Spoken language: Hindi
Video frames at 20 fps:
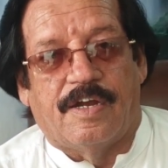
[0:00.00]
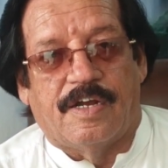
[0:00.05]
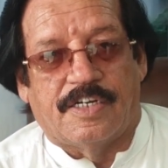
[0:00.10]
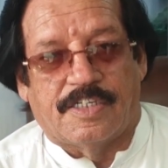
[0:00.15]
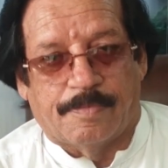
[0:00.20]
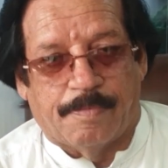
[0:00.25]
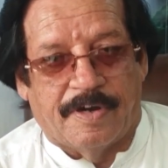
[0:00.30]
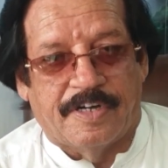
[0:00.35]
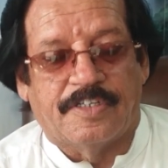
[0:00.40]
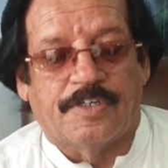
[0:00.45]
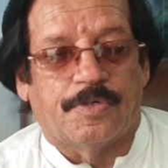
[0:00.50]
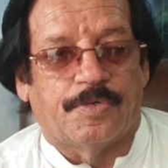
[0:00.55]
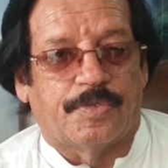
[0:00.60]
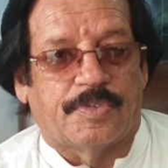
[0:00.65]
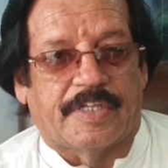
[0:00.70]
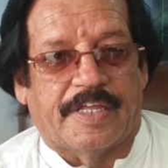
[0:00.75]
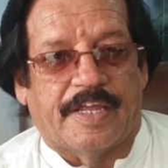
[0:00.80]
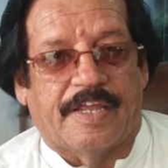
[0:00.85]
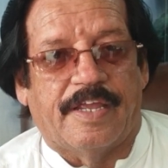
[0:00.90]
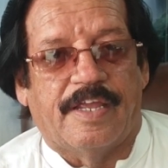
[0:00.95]
टमाटर
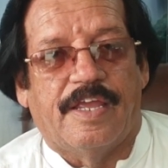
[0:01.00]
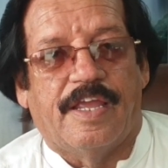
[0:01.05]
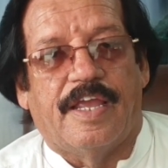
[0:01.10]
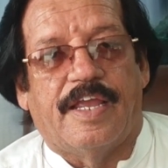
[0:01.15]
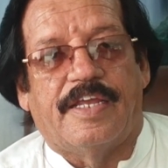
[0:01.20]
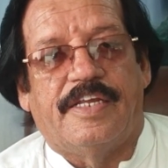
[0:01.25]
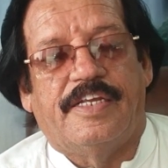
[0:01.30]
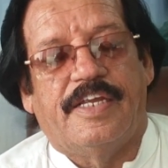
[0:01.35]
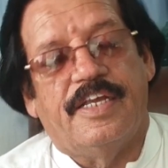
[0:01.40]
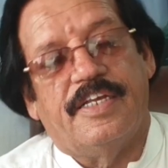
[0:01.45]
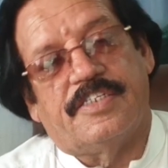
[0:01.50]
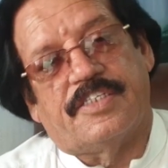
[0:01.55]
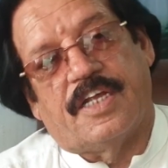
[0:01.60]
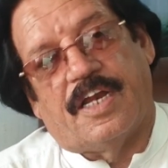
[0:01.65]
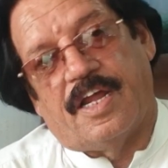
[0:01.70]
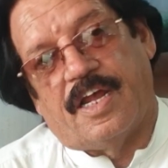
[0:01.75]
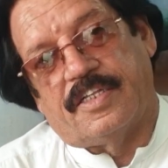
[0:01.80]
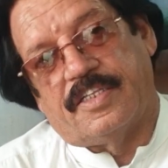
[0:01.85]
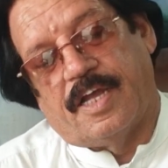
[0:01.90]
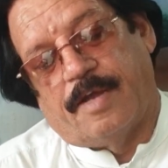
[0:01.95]
होते हैं ये
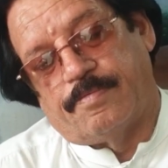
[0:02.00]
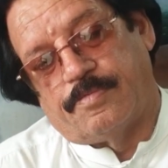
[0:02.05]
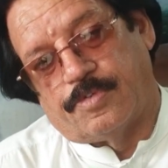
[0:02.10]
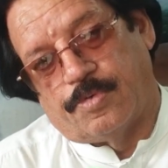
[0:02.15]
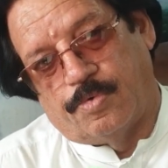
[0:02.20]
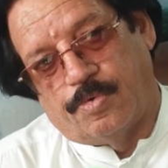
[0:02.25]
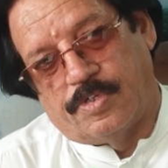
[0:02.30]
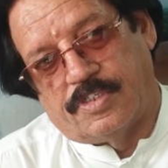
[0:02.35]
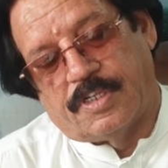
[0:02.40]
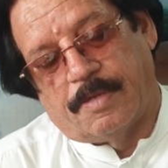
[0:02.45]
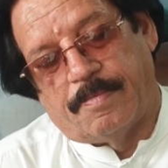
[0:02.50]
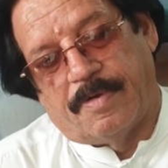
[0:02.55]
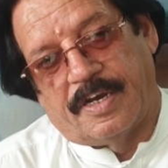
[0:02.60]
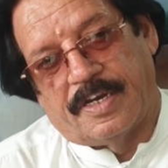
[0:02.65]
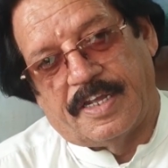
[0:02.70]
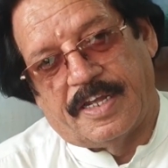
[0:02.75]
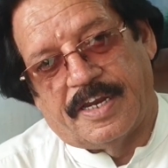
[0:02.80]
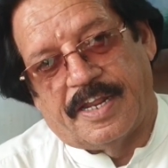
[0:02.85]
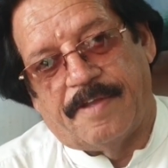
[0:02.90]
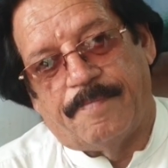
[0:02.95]
सलाद आप ज़रूर इस्तेमाल
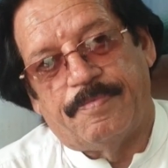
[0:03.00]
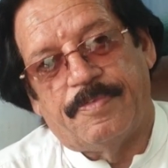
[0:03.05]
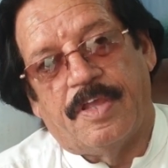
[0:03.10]
करें